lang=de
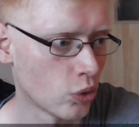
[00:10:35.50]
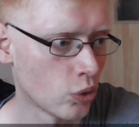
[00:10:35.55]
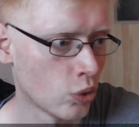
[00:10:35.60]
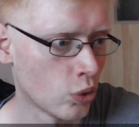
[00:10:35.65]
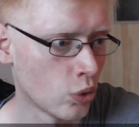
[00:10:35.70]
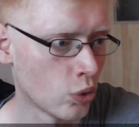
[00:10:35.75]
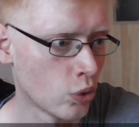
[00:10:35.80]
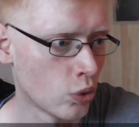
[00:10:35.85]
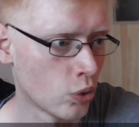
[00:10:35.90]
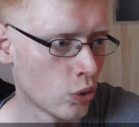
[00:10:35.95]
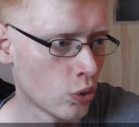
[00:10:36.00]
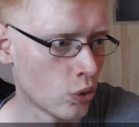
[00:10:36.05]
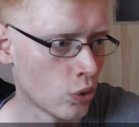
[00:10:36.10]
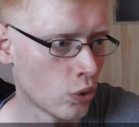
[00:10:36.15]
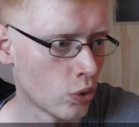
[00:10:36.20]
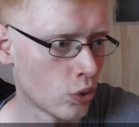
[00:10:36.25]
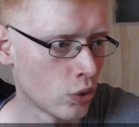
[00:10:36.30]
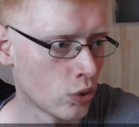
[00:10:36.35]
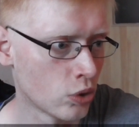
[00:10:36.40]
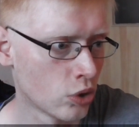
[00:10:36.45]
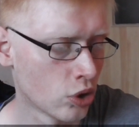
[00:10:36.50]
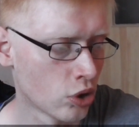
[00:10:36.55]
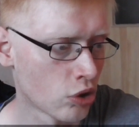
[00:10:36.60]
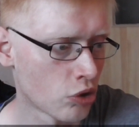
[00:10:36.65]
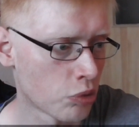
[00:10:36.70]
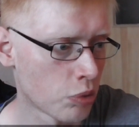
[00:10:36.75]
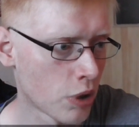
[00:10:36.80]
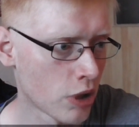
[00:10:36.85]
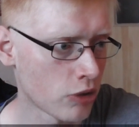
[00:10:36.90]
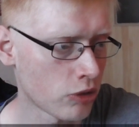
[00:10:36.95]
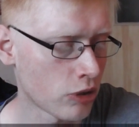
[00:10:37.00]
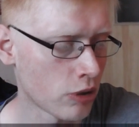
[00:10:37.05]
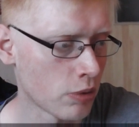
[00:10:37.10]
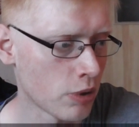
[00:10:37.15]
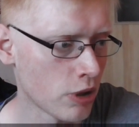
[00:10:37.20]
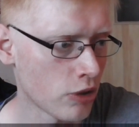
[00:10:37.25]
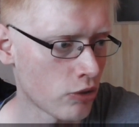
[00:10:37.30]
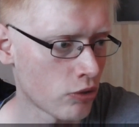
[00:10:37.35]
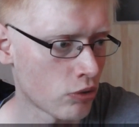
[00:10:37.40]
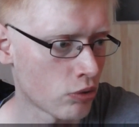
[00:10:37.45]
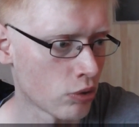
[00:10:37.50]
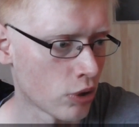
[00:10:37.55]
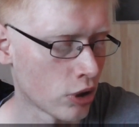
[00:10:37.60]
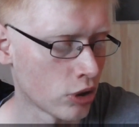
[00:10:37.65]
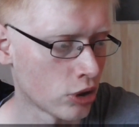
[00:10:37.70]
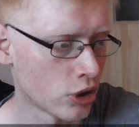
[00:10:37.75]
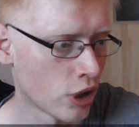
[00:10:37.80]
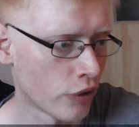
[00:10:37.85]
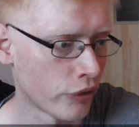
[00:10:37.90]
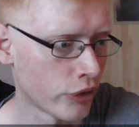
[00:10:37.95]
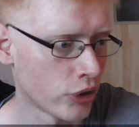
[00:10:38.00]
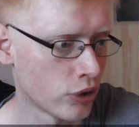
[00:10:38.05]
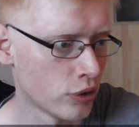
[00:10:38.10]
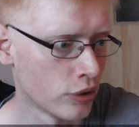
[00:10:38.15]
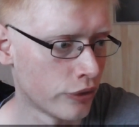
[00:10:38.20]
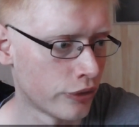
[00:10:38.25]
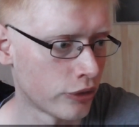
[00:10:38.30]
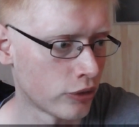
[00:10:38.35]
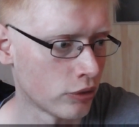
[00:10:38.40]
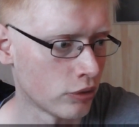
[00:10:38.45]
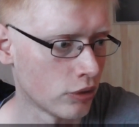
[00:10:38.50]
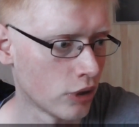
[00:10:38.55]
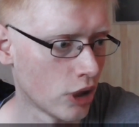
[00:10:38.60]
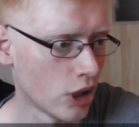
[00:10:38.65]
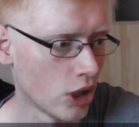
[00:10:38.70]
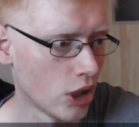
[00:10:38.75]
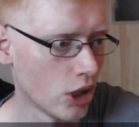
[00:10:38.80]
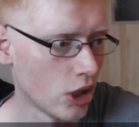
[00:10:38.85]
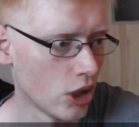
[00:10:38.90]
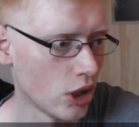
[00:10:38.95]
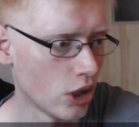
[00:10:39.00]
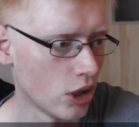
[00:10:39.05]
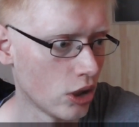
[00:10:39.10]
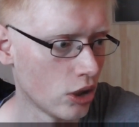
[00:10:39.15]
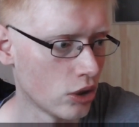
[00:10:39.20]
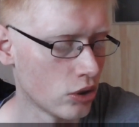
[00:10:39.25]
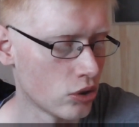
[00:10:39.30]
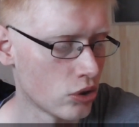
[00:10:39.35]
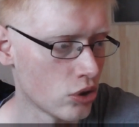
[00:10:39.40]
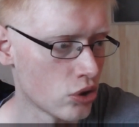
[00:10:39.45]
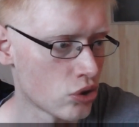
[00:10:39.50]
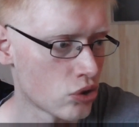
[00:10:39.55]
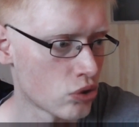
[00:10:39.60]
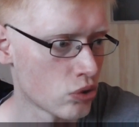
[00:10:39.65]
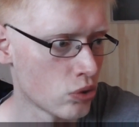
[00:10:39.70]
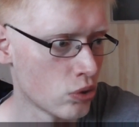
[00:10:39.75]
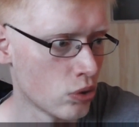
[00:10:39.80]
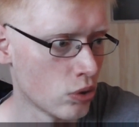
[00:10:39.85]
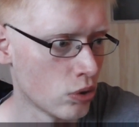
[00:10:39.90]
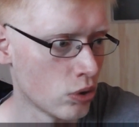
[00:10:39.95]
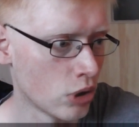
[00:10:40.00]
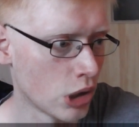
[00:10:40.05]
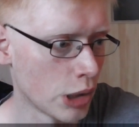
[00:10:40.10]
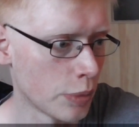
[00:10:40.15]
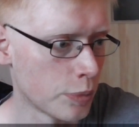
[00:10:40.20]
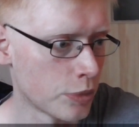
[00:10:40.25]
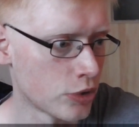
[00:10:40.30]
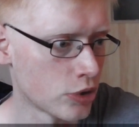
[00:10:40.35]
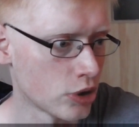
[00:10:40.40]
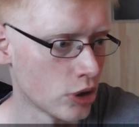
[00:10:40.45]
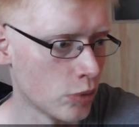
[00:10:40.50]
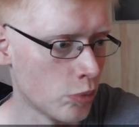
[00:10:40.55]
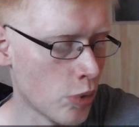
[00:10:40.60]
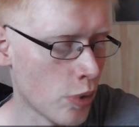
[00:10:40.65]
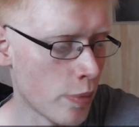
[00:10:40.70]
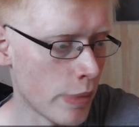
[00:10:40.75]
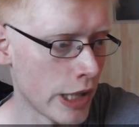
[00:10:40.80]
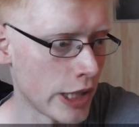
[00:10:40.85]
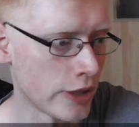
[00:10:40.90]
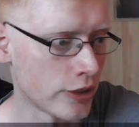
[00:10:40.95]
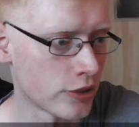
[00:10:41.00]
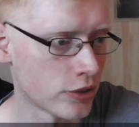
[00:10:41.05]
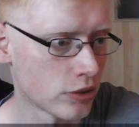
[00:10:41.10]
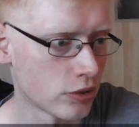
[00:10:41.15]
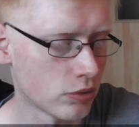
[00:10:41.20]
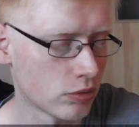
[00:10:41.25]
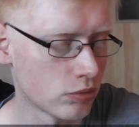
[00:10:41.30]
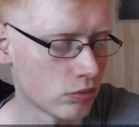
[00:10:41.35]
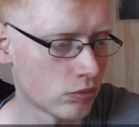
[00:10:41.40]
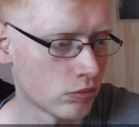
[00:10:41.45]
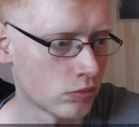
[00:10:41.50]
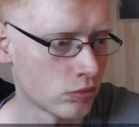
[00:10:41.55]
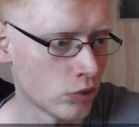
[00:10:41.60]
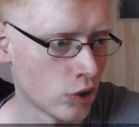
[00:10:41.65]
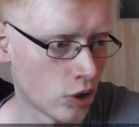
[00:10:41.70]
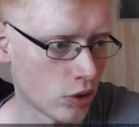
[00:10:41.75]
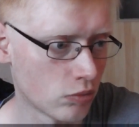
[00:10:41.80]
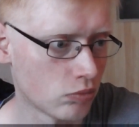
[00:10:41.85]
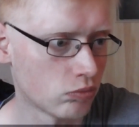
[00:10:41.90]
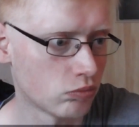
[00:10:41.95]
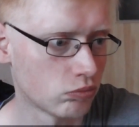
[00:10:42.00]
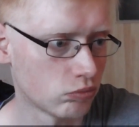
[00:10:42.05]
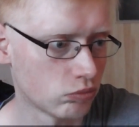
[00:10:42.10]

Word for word: Und ja, das war's gewesen so an Kaffeedüften, die es so gibt im Moment. Ja.